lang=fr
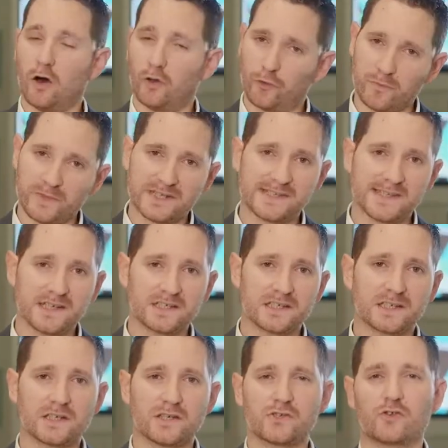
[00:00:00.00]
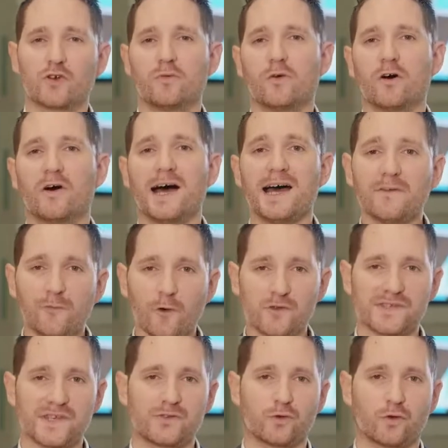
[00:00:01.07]
En 2005, seulement un
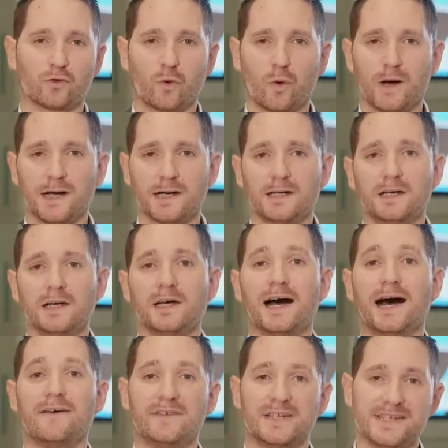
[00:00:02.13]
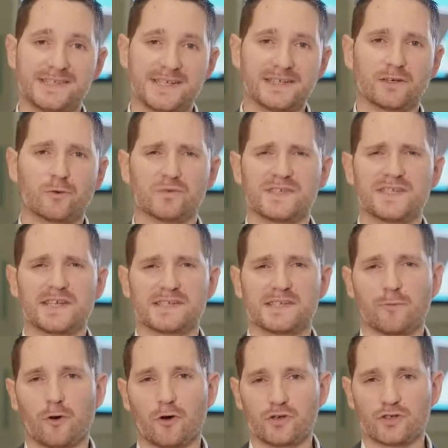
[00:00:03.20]
Français sur trois avait laissé des consignes à
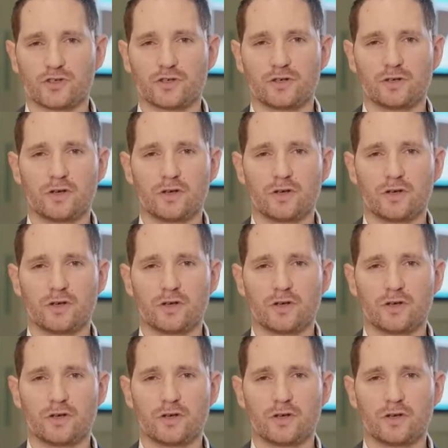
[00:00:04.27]
ses proches.